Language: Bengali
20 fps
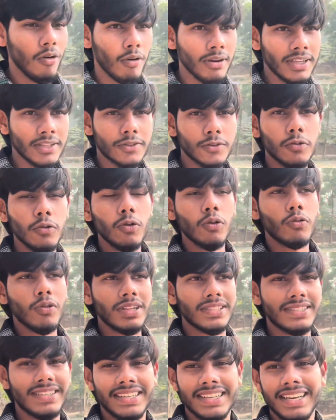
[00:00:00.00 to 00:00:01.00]
অনেক স্কুল
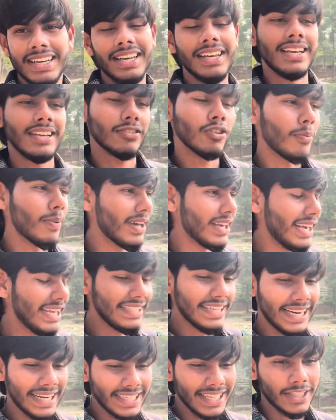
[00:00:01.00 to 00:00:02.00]
কলেজ থেকে সবাই এই
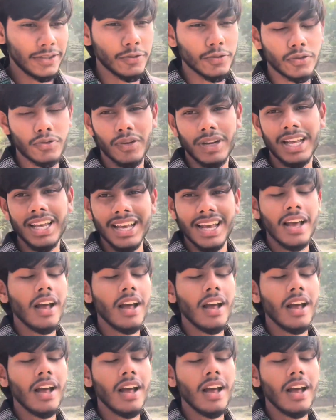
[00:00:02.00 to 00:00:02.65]
জায়গাটাই চুজ করে